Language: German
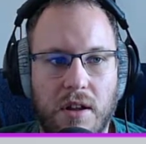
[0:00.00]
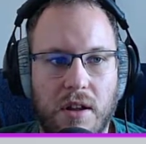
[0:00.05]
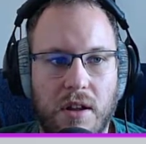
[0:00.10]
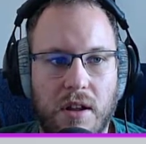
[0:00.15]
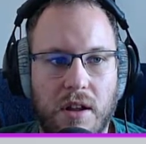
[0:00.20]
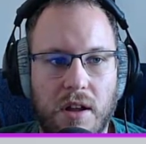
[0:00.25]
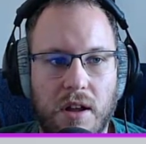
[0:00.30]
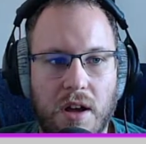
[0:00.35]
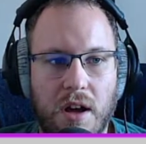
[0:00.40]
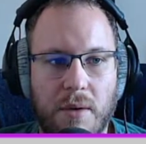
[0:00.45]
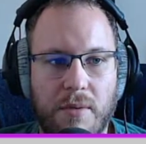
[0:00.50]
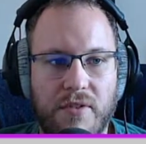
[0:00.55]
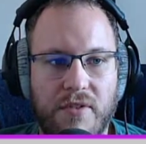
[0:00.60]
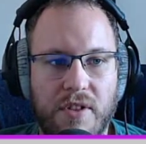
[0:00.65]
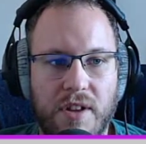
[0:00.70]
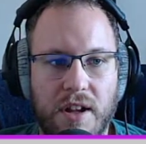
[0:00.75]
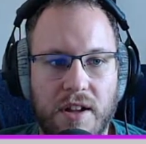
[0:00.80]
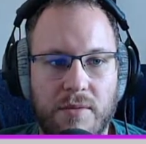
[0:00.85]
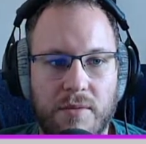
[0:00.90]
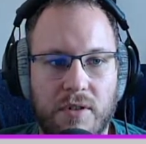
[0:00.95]
Äh, aber für
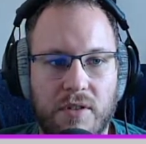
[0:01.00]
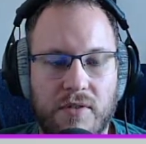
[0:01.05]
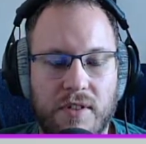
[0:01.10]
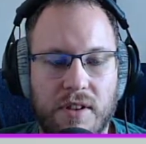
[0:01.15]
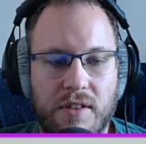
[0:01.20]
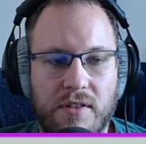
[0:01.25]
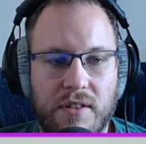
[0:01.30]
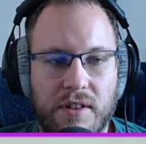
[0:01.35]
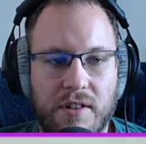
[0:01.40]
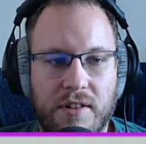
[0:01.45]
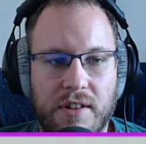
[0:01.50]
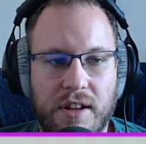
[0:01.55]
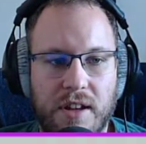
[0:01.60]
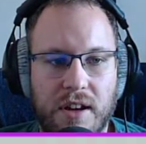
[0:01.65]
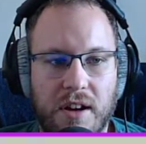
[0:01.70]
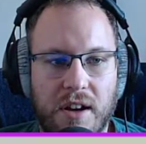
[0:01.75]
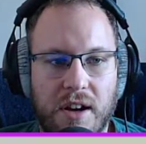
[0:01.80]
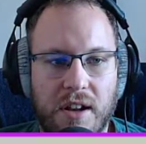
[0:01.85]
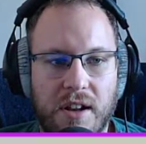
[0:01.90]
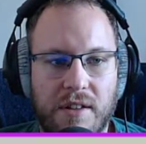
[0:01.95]
das müssen wir zuerst
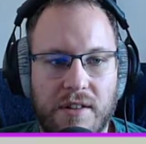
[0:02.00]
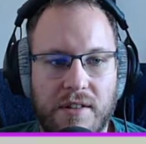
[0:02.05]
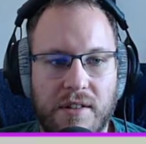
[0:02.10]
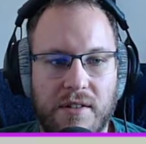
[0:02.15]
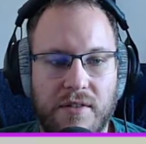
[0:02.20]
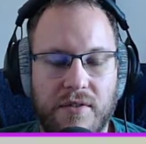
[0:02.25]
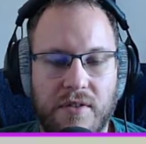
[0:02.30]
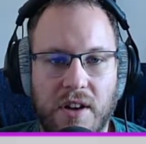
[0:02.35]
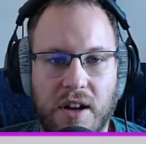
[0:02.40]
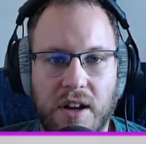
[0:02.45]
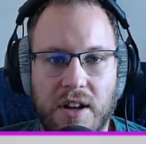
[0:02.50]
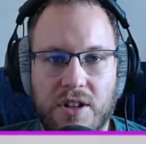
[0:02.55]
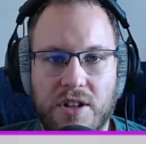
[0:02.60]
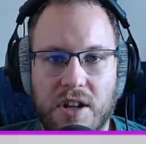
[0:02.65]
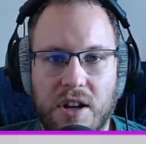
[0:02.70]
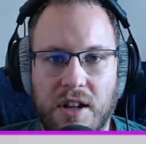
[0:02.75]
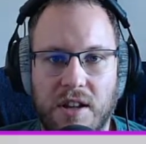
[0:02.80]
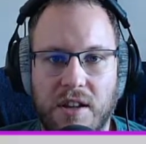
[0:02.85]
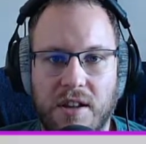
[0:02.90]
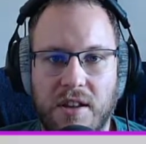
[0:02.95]
hier alles
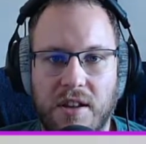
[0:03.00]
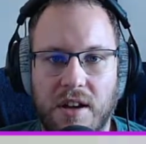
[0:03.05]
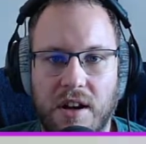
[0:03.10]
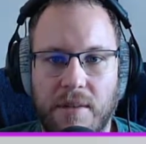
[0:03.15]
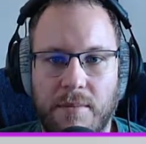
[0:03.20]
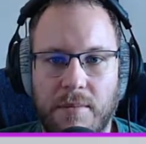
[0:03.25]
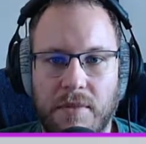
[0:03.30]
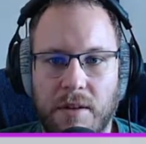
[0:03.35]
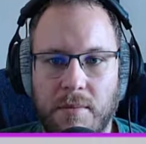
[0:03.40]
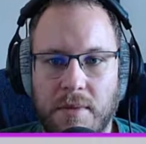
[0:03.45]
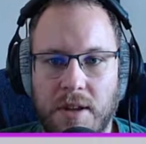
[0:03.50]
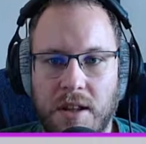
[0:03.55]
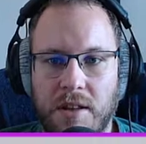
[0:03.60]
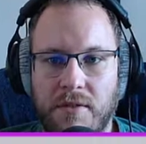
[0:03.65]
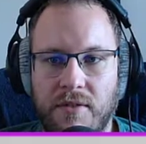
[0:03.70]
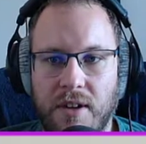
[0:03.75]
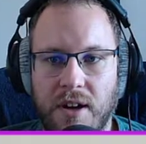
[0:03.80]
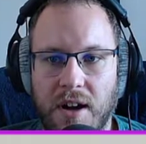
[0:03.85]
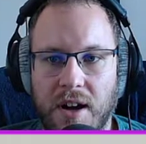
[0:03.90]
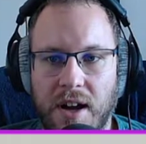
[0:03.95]
freigeschaltet haben, damit
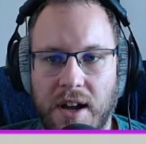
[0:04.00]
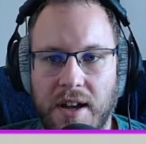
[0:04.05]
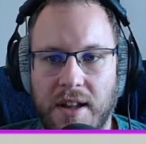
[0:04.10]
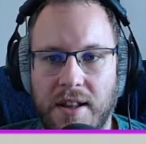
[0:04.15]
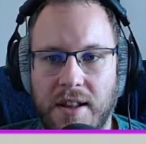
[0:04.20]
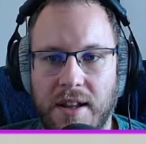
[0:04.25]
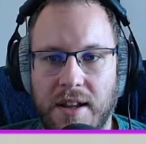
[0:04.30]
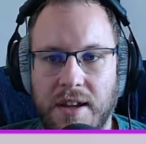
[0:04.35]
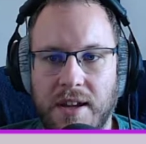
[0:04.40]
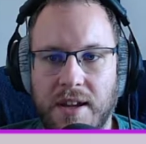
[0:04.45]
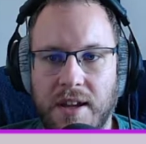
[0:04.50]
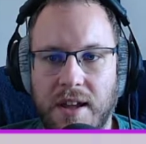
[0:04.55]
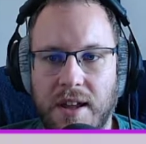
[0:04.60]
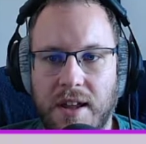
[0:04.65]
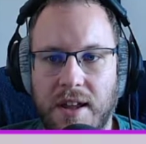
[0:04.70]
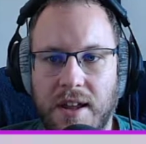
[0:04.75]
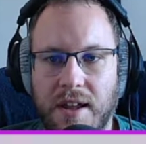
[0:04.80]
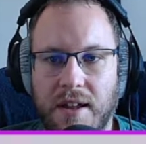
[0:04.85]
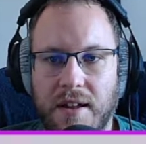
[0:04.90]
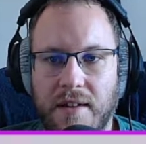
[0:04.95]
wir eigentlich
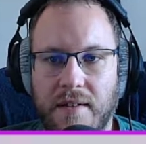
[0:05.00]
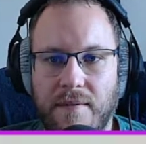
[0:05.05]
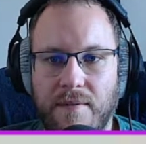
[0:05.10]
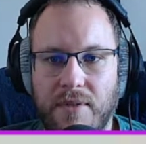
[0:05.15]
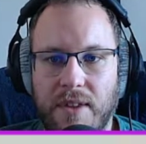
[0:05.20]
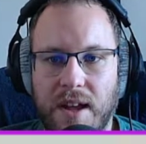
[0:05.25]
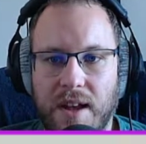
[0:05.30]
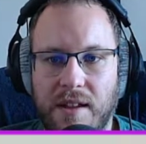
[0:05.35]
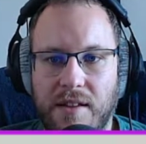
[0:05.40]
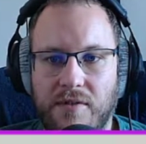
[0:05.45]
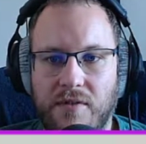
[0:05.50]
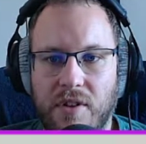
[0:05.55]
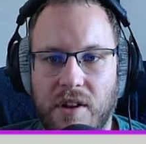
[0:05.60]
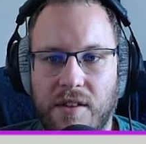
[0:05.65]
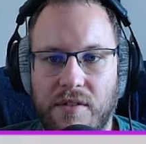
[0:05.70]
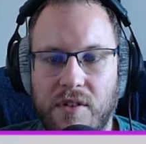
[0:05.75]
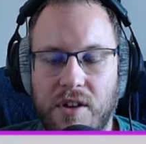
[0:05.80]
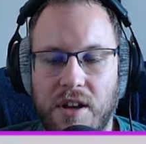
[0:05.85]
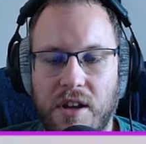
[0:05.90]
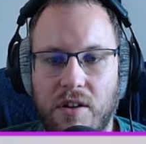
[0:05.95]
das, was
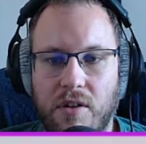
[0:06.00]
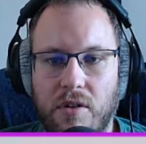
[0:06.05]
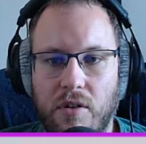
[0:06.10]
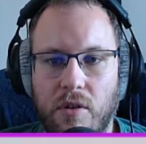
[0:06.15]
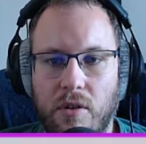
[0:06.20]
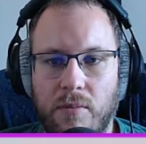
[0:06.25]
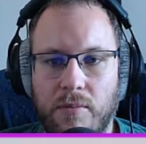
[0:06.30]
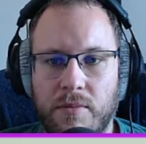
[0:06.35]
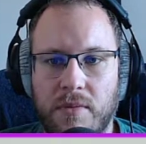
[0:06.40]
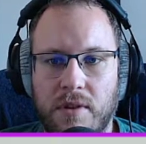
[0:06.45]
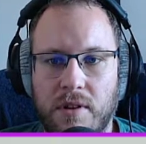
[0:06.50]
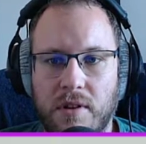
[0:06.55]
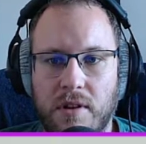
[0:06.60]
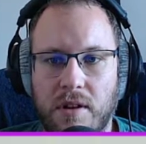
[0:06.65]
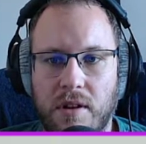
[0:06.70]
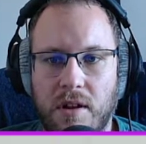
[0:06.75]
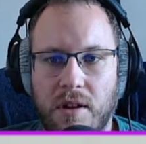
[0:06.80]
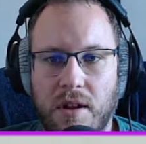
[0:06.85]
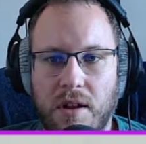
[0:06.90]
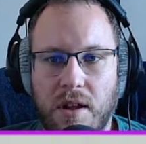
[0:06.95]
hier kommt,
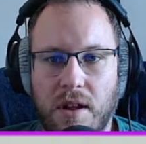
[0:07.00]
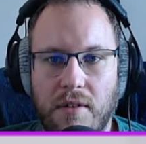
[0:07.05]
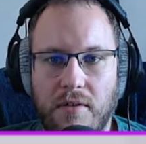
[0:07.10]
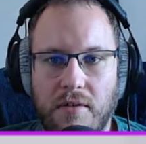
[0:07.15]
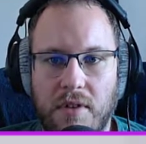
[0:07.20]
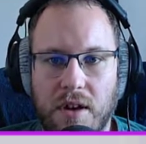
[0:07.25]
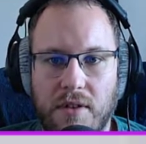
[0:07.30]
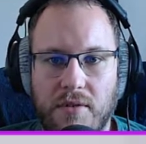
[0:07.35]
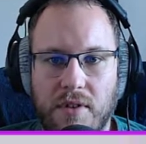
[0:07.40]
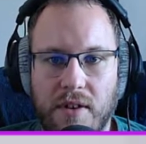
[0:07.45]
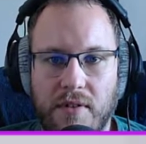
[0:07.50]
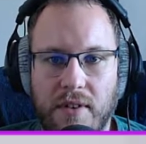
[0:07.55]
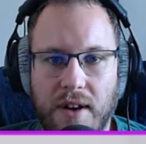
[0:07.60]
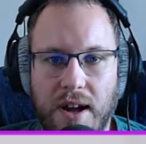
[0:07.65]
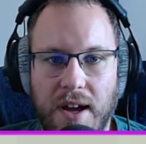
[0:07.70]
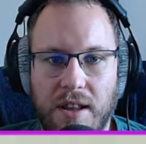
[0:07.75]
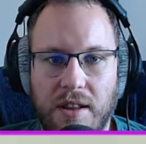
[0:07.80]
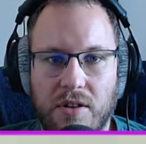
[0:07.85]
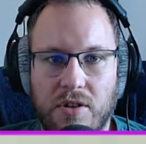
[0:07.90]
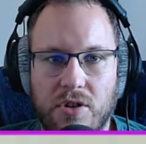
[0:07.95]
werden wir
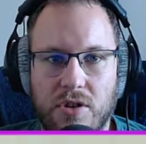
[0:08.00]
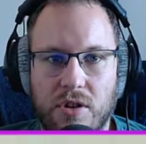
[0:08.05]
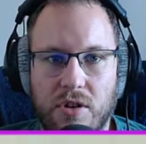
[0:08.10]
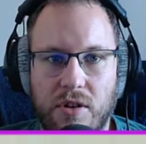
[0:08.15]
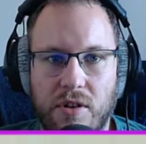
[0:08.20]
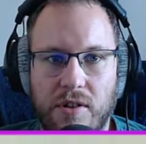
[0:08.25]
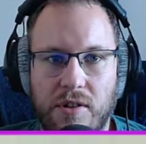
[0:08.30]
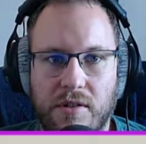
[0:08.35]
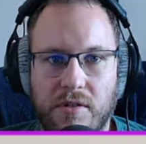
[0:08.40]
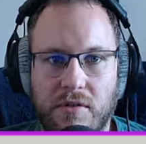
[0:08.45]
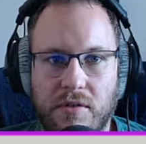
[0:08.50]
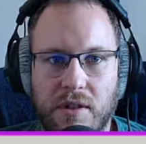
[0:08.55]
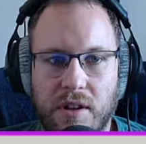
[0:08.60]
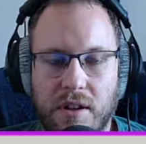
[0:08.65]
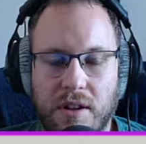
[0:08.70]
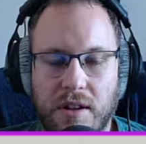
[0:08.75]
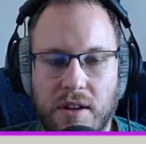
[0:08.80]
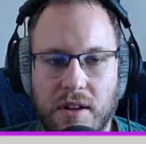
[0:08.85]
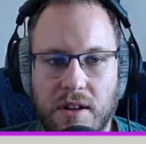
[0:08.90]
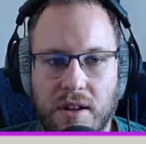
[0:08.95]
weiter schleusen und
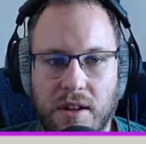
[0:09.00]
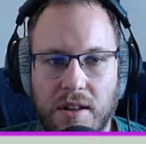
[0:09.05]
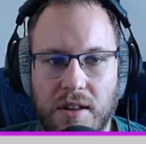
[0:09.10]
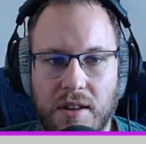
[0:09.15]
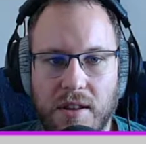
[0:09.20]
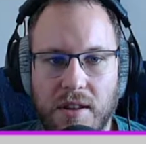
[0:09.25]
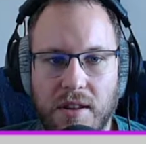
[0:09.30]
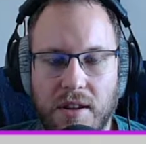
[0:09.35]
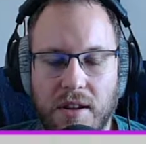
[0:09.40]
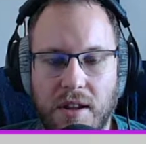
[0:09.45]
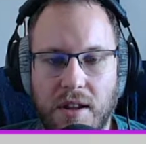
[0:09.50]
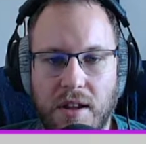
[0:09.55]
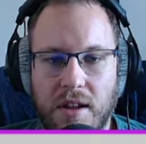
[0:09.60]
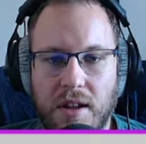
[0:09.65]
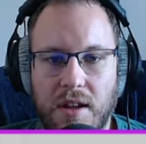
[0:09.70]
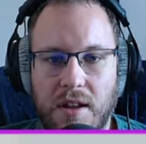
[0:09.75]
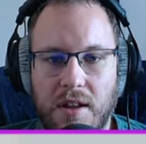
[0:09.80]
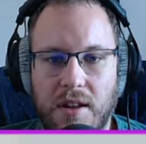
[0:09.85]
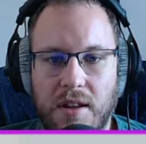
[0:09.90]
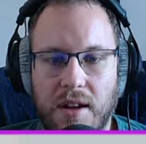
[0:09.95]
dann hier hinten
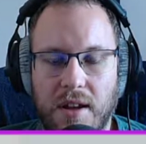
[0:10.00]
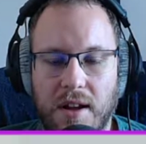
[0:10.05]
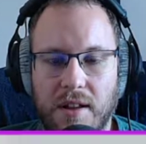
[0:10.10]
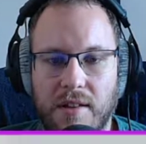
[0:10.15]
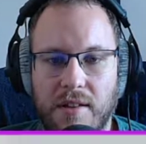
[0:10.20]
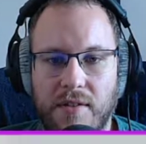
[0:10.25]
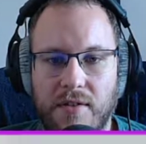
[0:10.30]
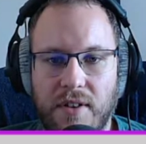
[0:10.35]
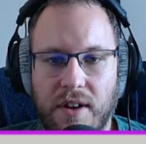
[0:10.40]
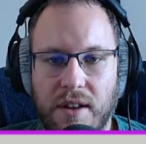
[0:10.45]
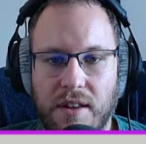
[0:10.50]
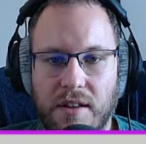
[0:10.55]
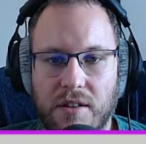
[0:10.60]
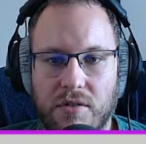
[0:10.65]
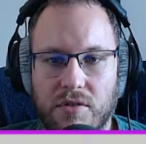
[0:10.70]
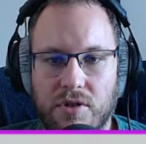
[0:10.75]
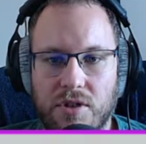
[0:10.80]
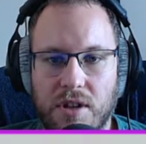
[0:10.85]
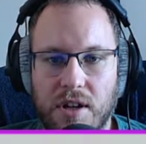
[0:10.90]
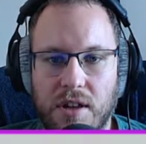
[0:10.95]
die ganze
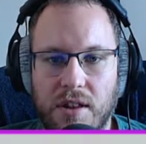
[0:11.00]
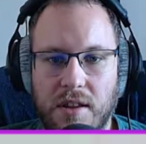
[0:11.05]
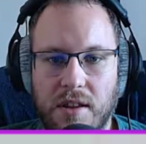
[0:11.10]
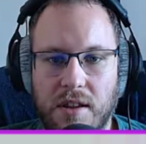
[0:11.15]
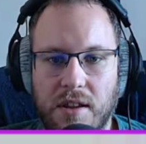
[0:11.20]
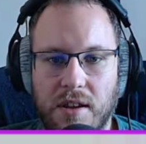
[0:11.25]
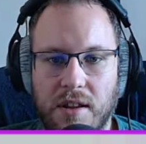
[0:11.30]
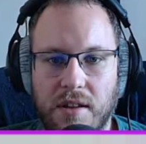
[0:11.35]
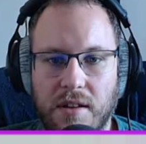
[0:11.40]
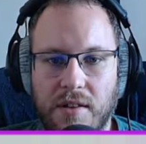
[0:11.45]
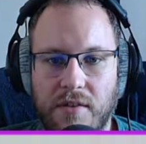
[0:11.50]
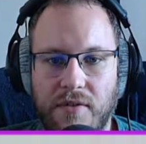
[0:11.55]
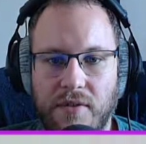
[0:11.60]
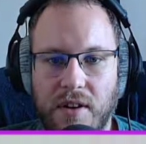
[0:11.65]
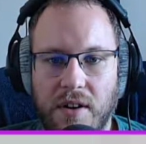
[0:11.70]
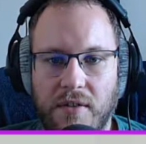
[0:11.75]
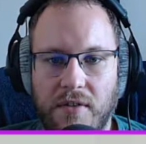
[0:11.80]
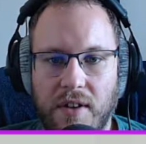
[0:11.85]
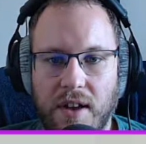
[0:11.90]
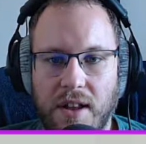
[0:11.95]
Fertigungsstätte dann
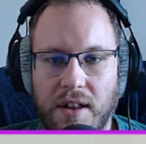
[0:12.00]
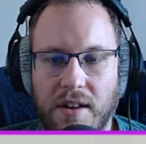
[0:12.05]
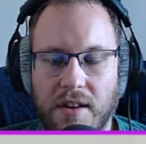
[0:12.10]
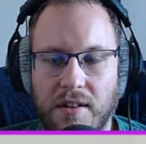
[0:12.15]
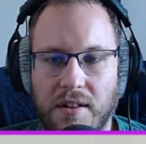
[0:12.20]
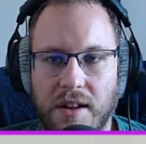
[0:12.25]
verwenden.